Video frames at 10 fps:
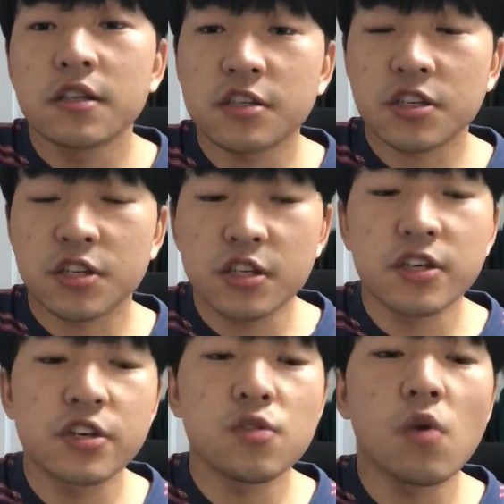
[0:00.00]
你是
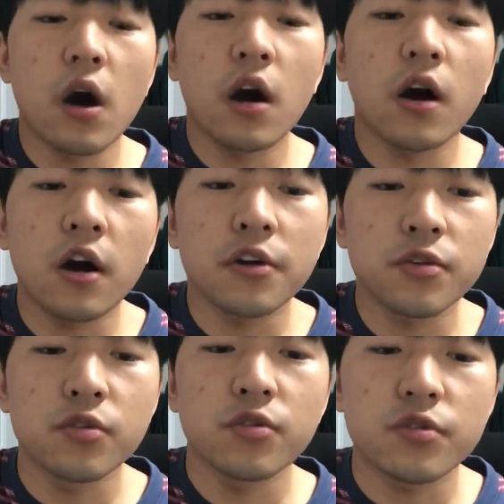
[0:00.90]
我
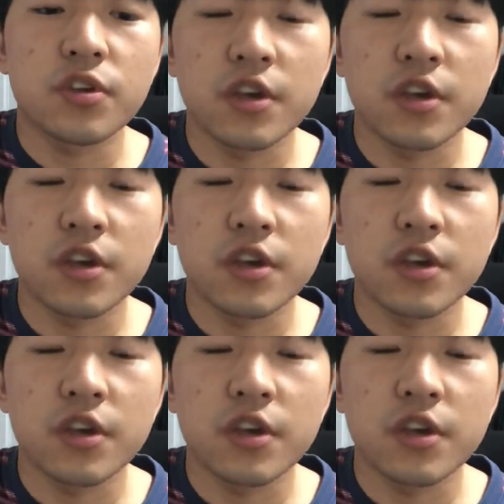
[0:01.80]
如